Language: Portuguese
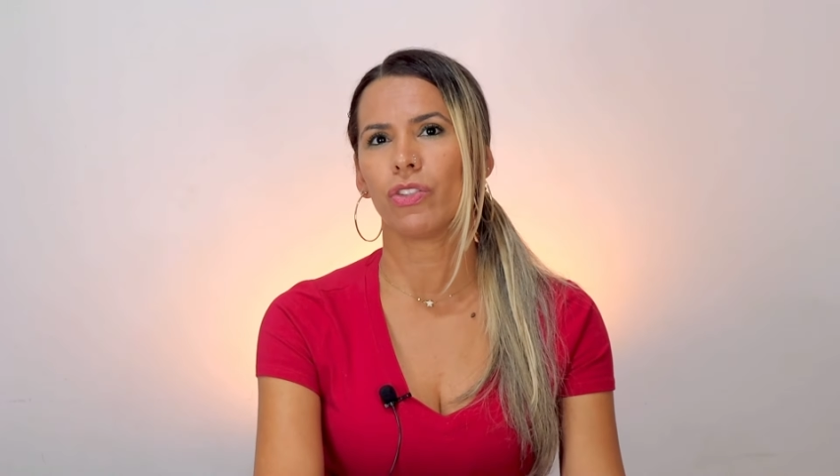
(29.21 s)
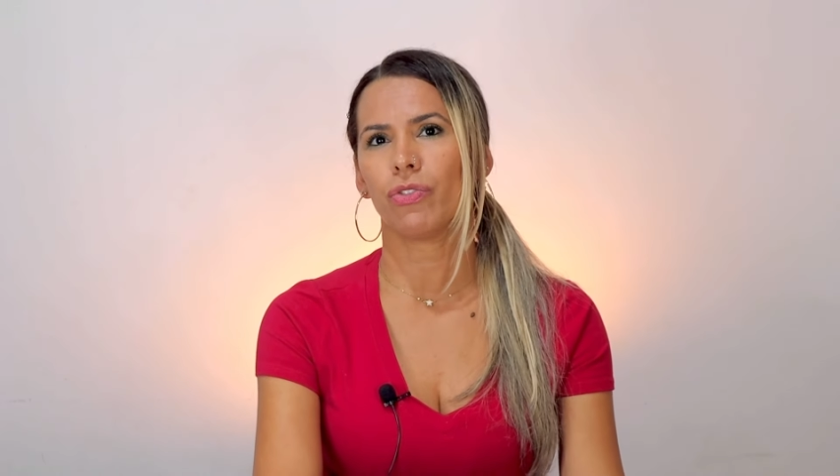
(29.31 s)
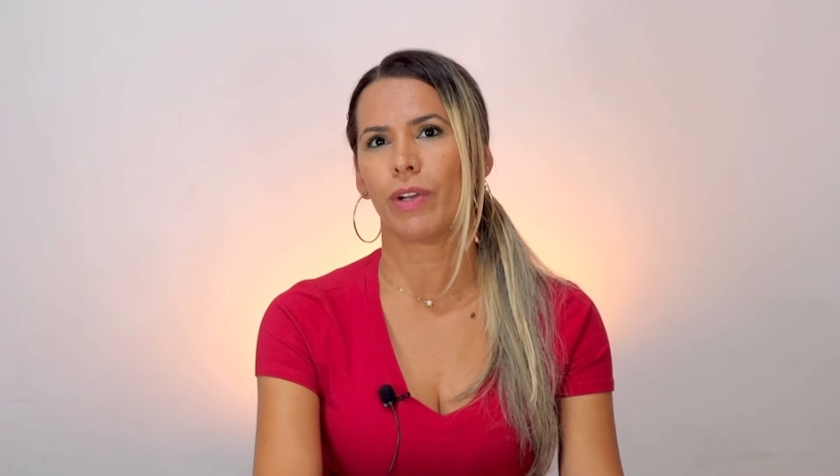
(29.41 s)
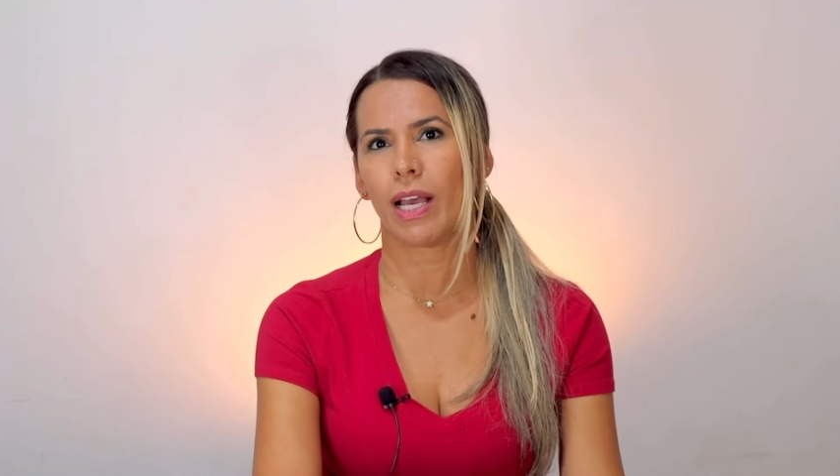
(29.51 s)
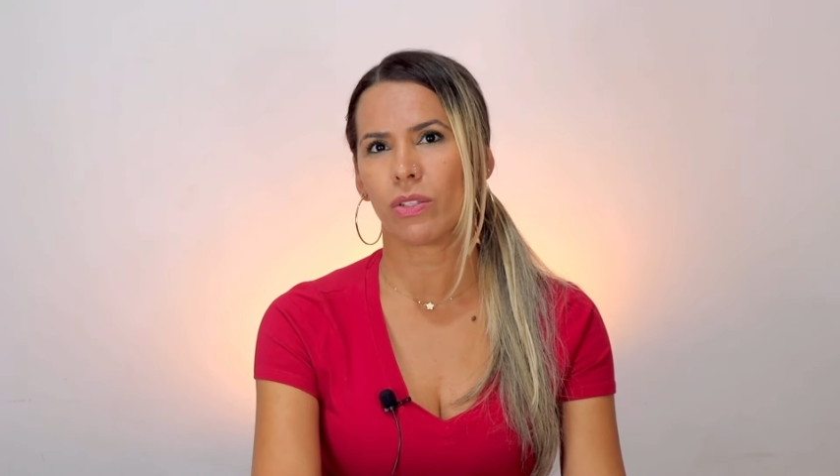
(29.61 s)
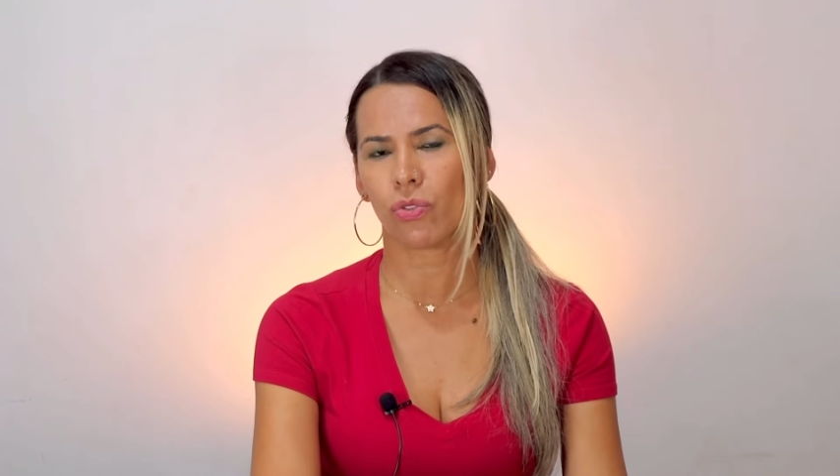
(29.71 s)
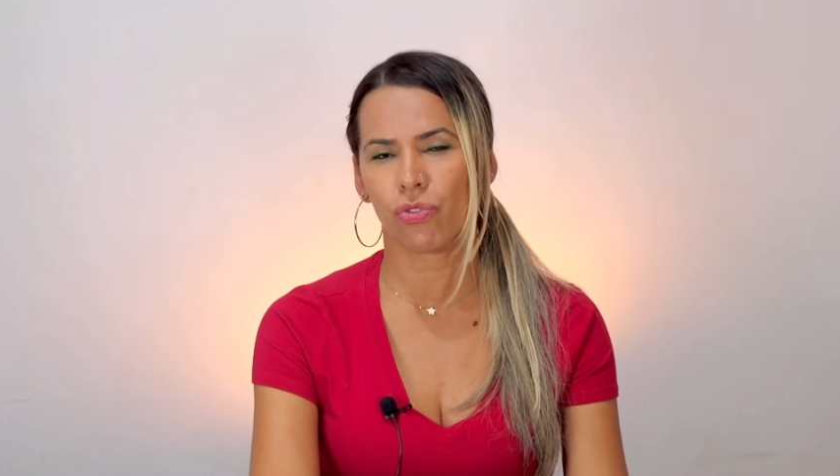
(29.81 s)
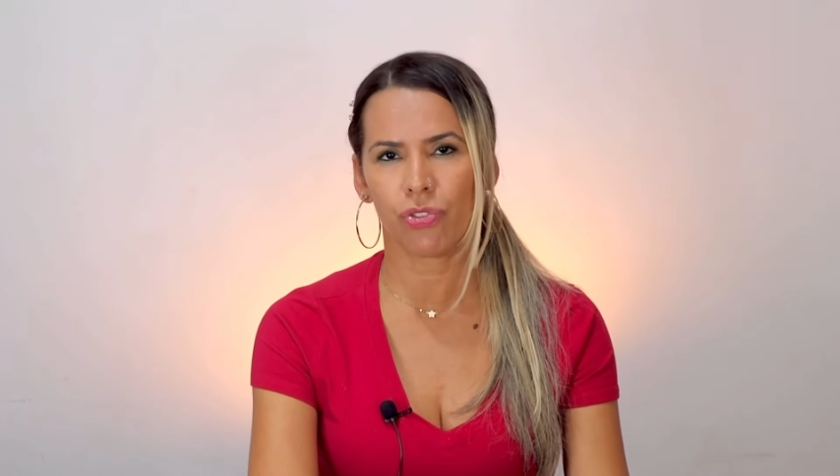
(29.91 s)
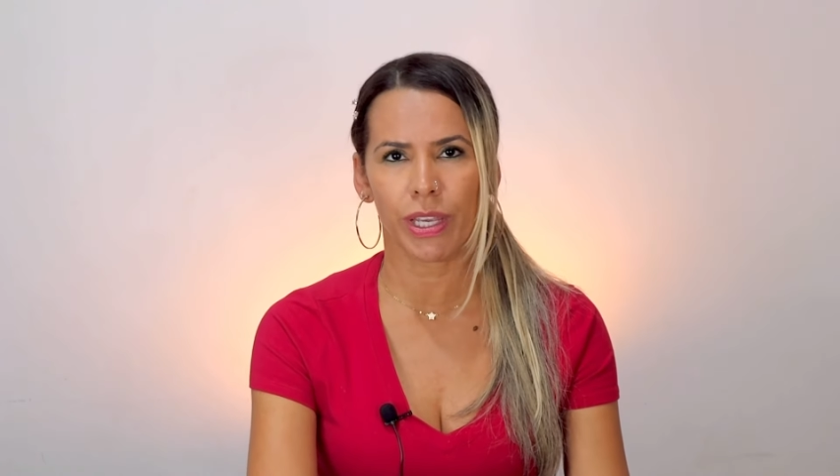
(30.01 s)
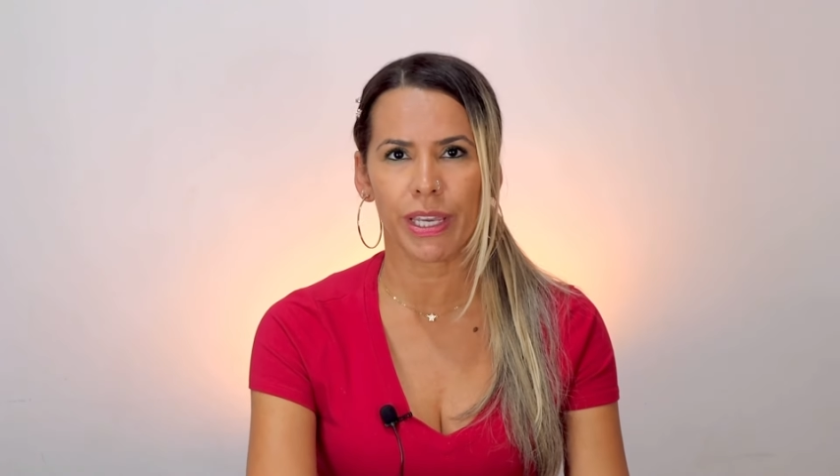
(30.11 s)
de
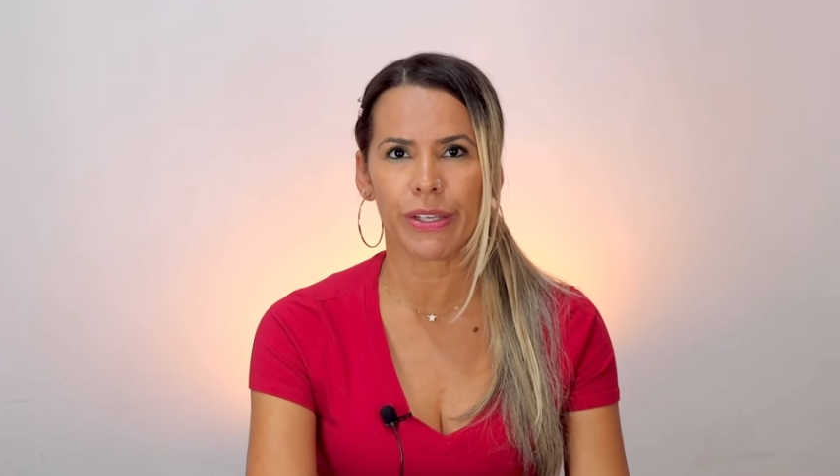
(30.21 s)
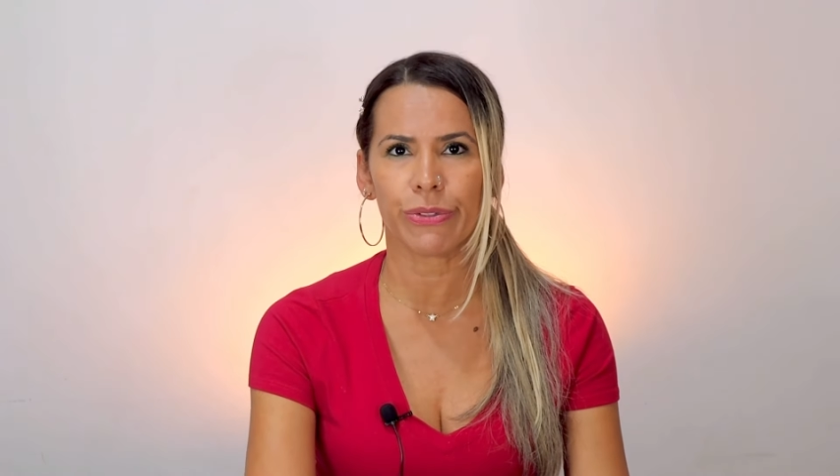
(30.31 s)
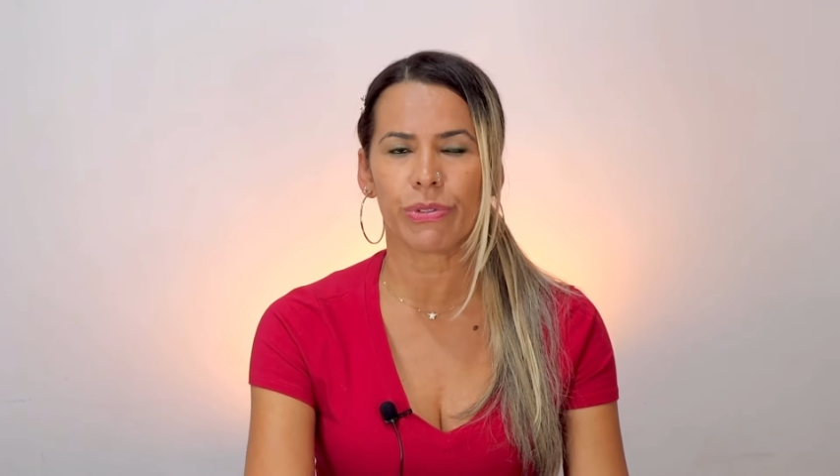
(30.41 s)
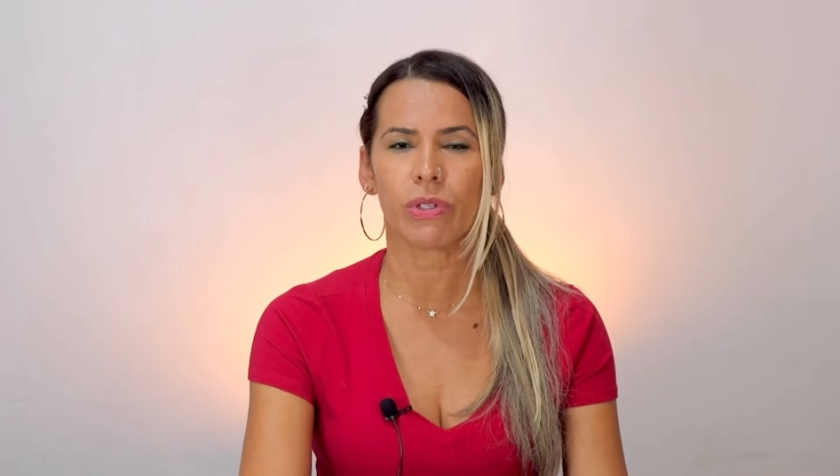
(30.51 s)
frascos cheios,